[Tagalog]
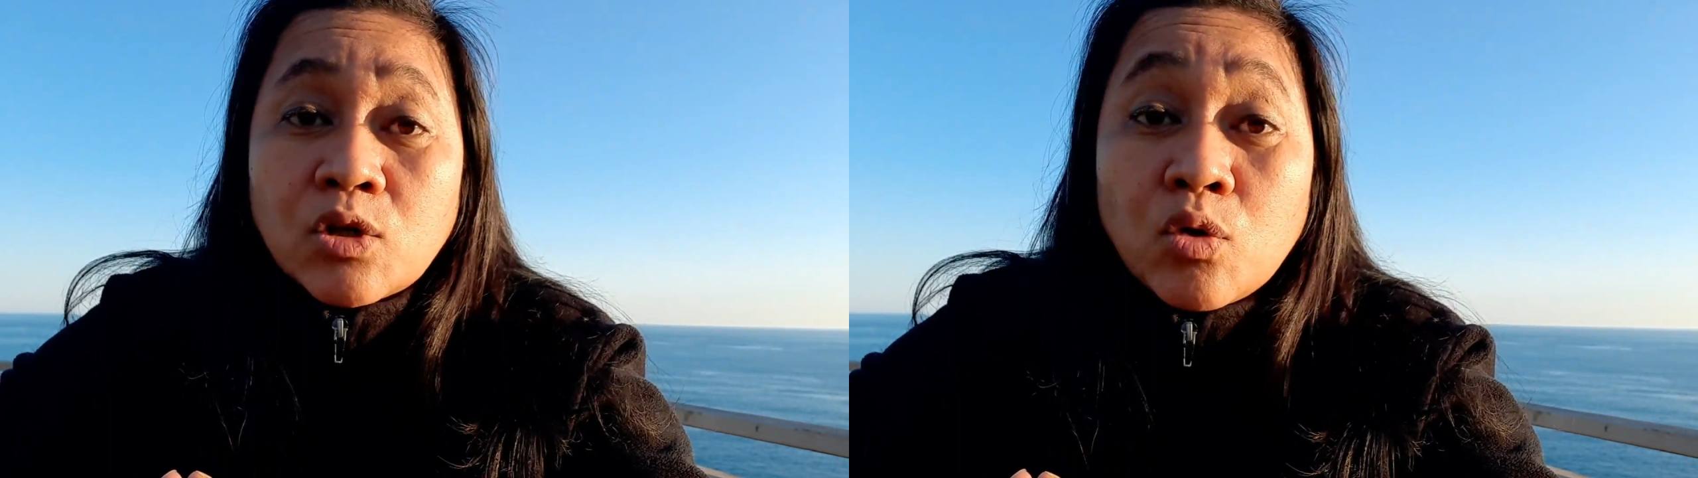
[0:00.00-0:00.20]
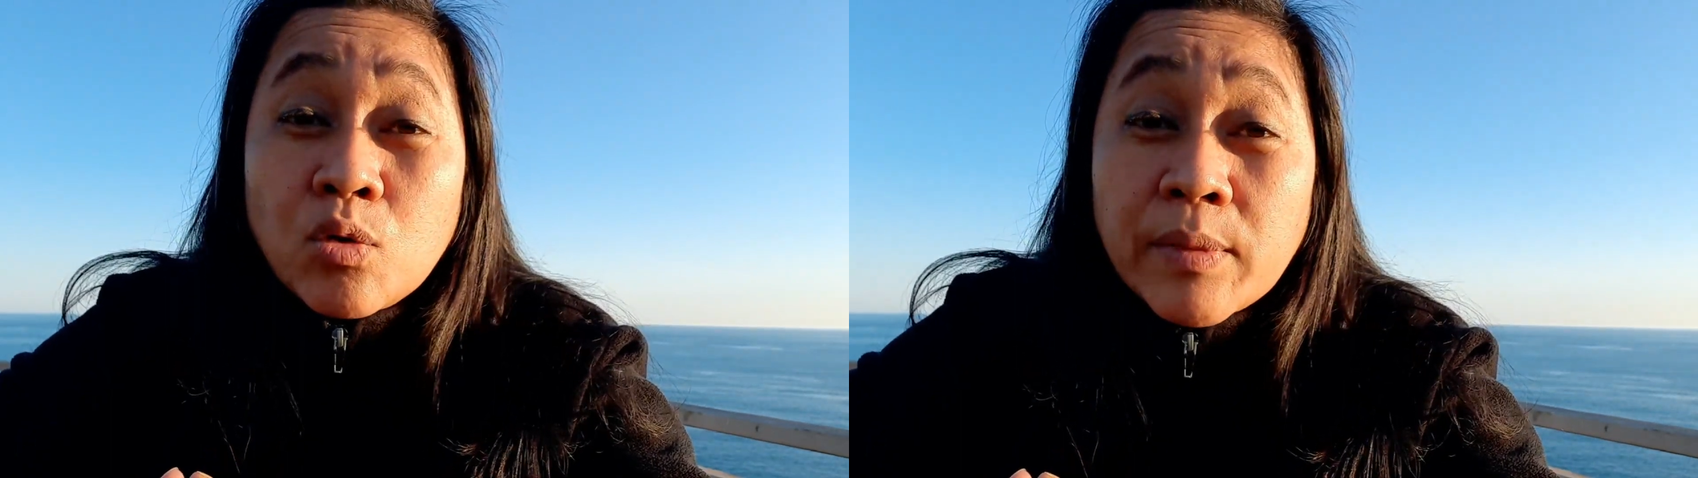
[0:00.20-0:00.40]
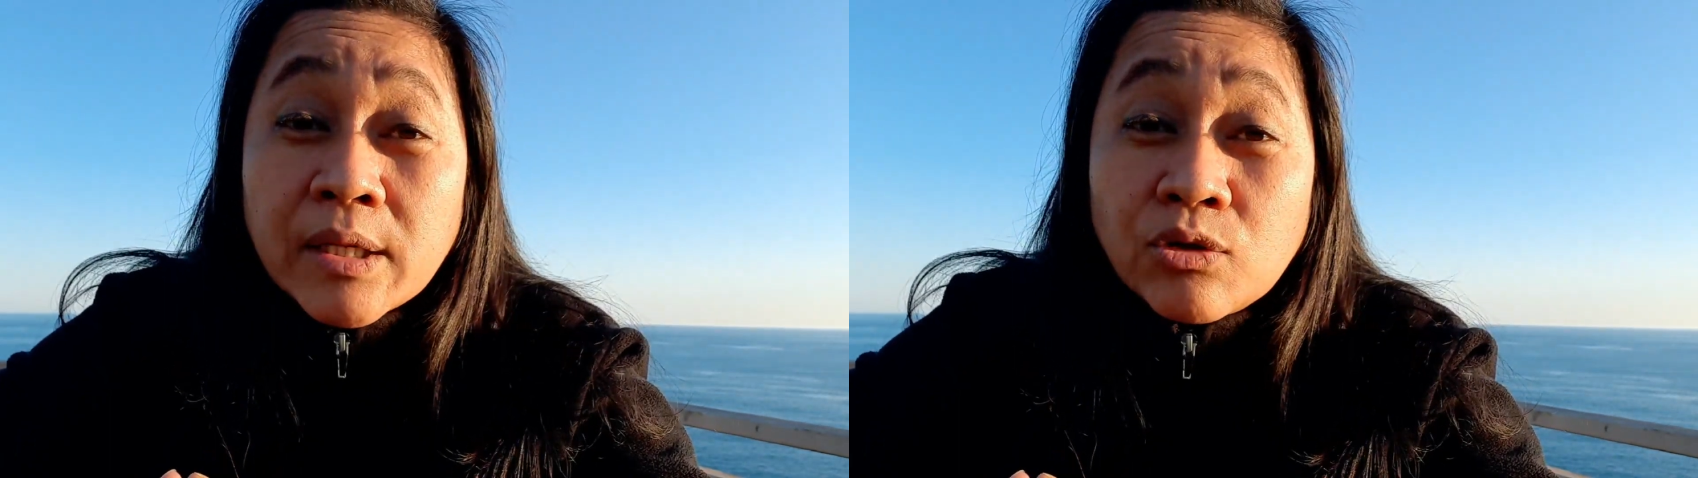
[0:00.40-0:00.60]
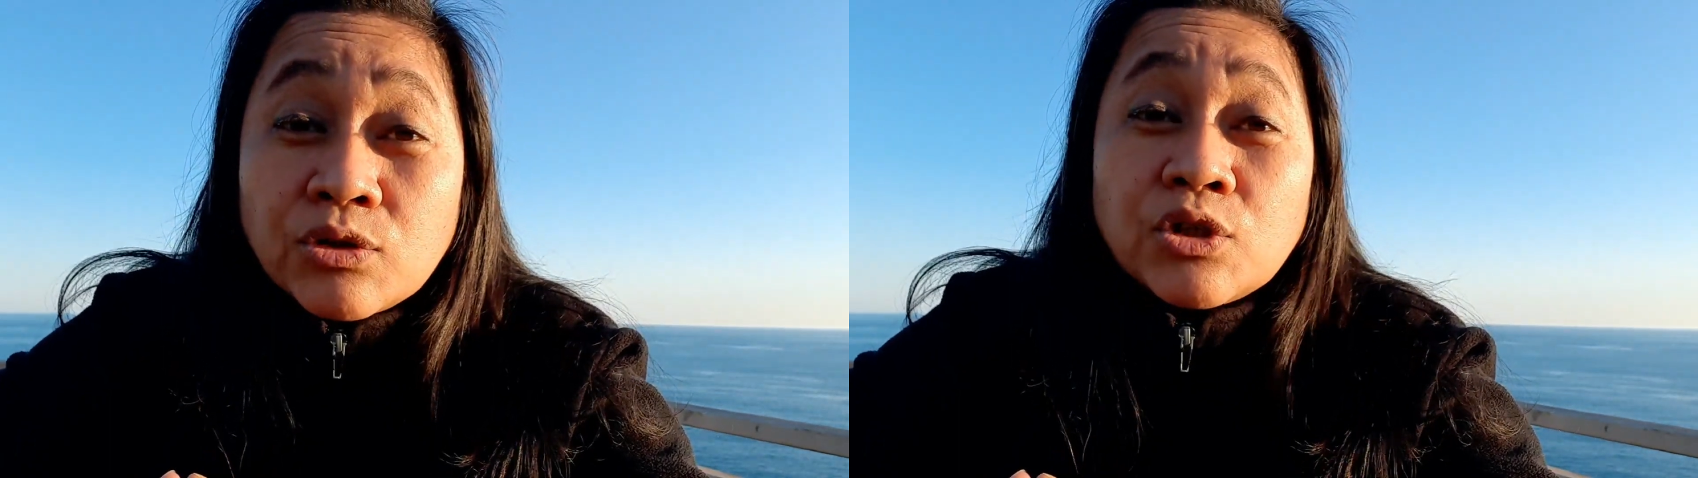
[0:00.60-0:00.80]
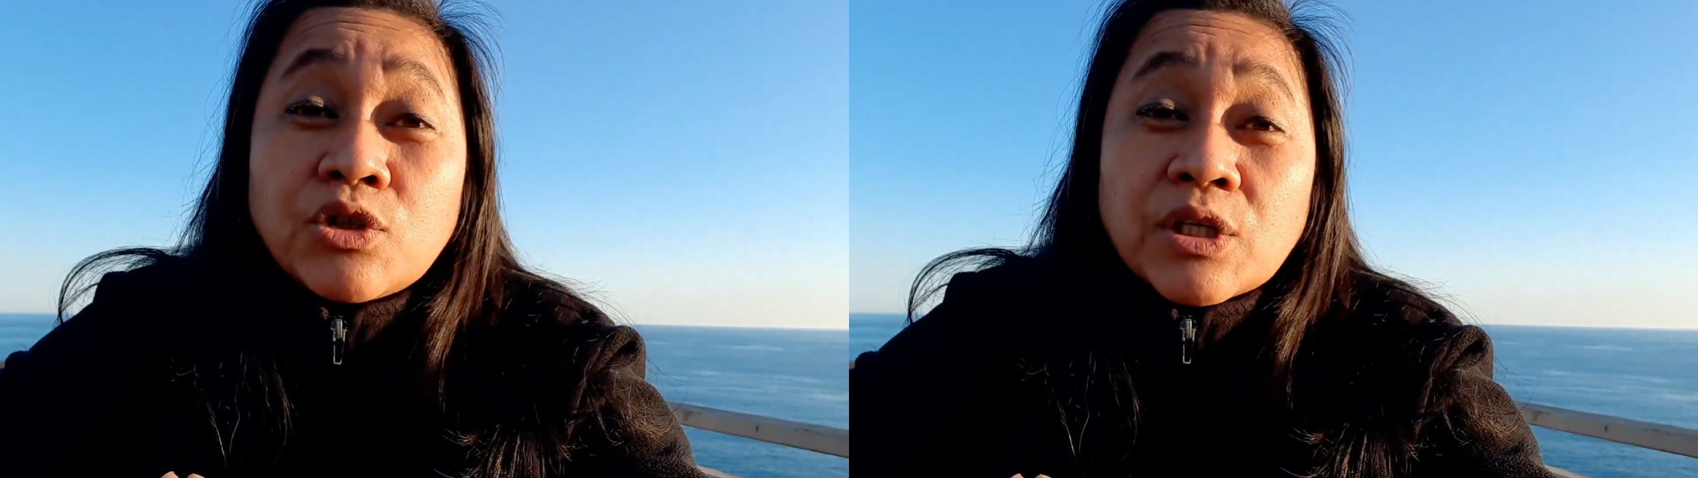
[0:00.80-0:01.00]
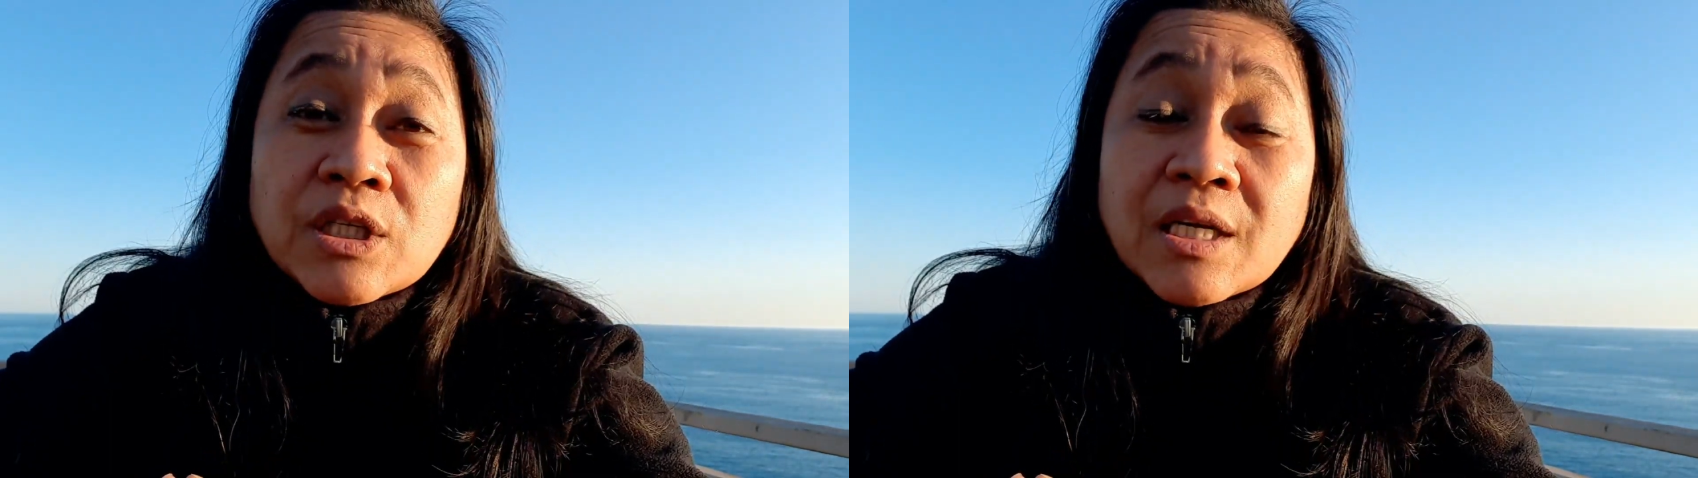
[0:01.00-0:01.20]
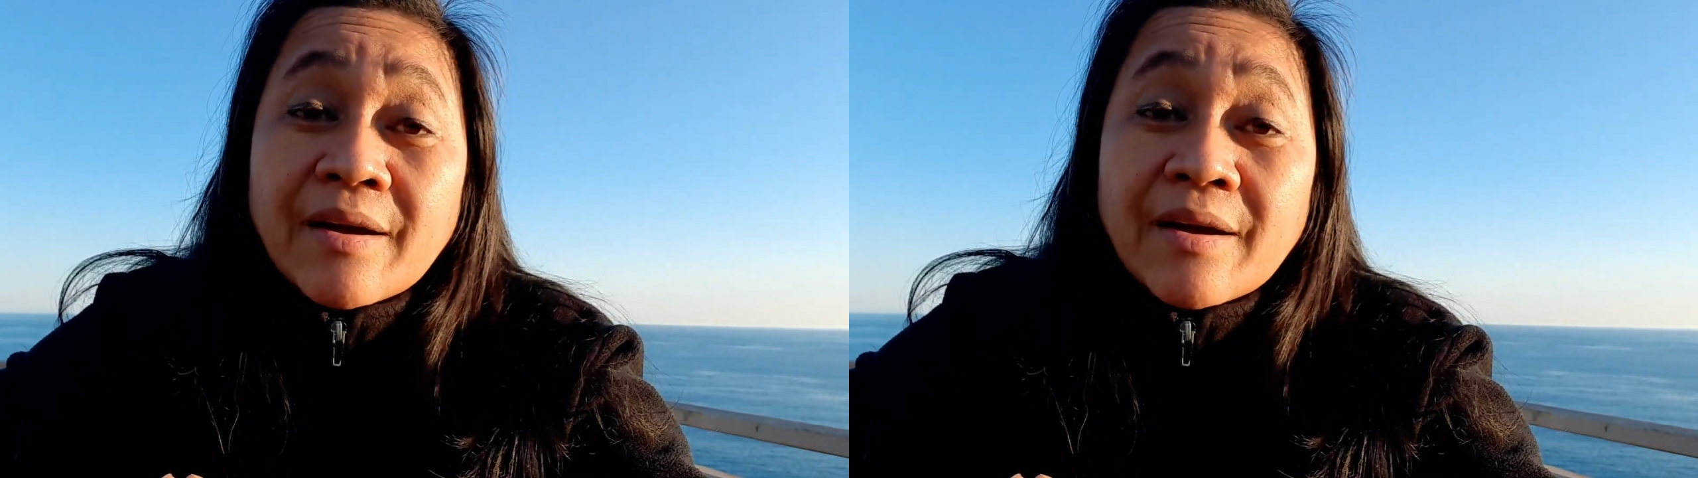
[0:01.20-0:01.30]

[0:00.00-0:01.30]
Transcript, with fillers: dokumento sa Turkish